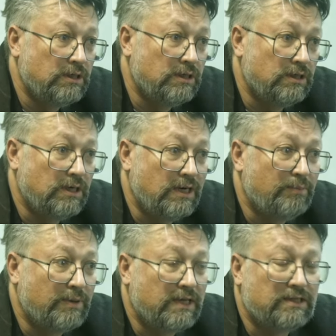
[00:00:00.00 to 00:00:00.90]
э,
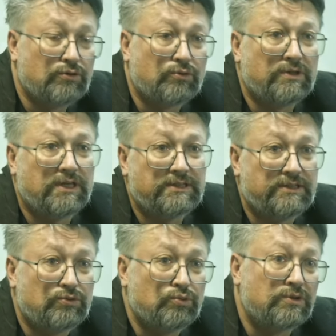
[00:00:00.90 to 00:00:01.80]
оплата труда
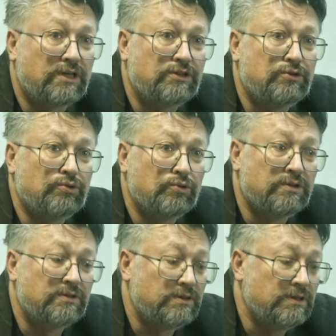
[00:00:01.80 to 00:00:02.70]
тут
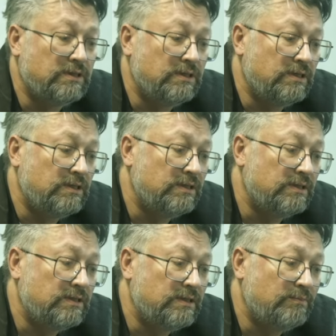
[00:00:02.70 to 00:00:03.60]
растет
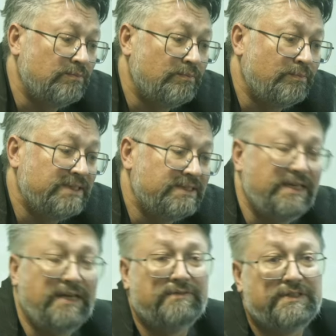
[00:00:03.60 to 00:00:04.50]
э,
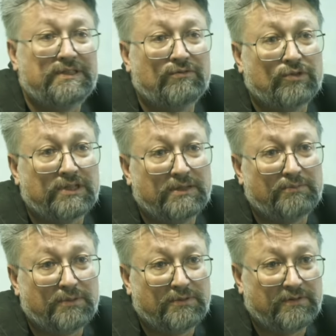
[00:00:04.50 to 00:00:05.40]
быстрее всего
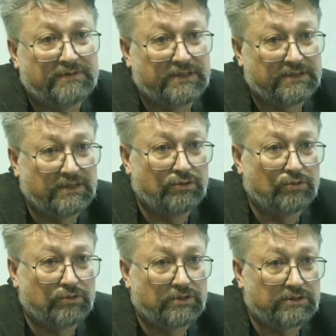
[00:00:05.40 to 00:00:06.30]
темпами во всей остальной
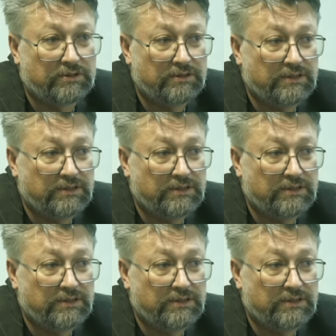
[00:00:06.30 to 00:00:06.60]
отрасли.